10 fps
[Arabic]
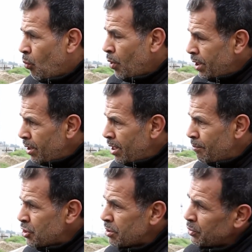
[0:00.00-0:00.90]

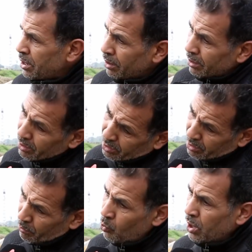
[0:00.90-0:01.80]
ولكن ماشي بطريق
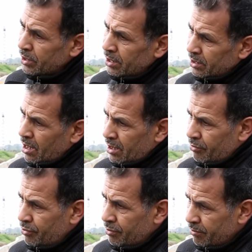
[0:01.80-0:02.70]
المواطن
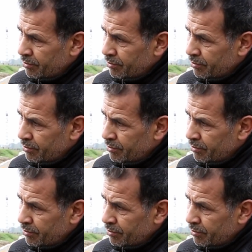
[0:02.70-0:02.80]
الضعيف